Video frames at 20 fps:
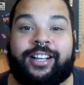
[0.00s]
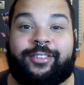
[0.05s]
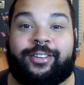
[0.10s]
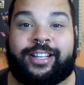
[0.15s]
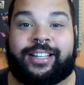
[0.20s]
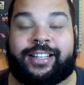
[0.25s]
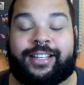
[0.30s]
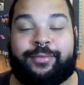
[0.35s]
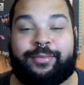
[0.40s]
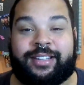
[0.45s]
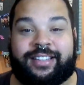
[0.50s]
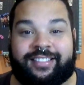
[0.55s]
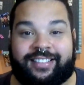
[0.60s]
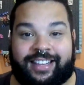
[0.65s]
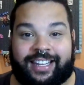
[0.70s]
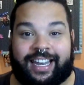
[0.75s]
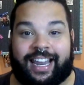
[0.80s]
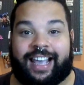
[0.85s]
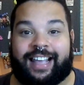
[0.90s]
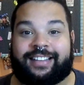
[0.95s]
coisa que me
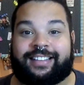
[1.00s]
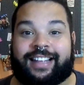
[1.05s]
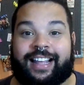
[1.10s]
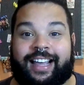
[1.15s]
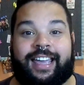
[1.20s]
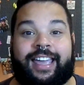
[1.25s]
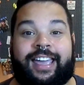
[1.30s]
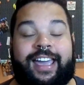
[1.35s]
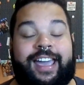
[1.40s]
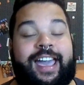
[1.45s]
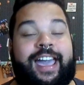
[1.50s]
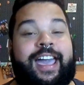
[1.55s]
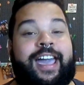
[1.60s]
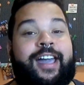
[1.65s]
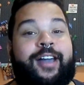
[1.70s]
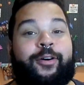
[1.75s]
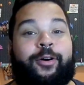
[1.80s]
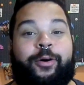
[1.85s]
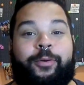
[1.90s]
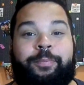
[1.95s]
estressa
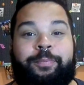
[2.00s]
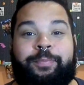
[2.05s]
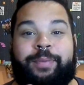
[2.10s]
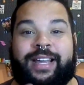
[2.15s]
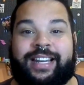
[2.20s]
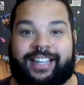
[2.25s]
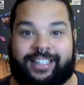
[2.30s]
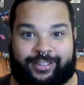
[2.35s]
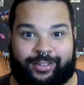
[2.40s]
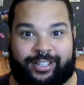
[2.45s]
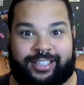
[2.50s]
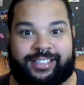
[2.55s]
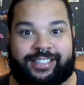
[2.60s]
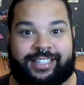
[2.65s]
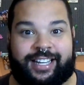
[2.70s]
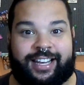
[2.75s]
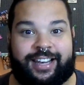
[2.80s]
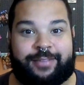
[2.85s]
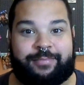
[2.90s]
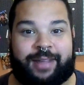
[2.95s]
é operador de
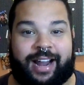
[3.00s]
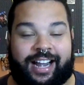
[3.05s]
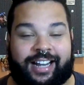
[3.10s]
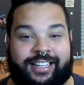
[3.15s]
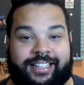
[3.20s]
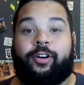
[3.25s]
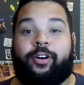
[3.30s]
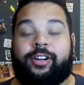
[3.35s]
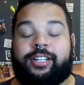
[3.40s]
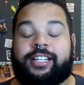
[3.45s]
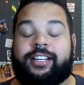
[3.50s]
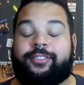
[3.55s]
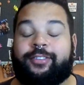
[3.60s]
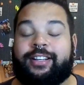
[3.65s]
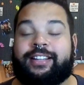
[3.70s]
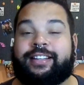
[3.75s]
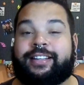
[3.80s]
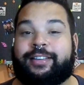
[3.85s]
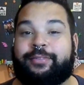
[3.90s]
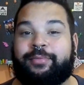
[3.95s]
telemarketing. Outra
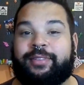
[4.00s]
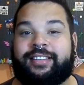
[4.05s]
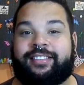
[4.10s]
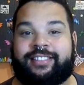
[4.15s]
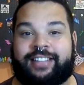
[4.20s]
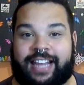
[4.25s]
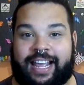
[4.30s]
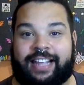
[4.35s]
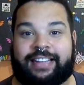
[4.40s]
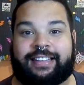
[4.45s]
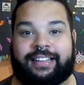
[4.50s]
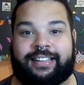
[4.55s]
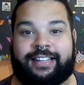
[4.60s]
coisa que me estressa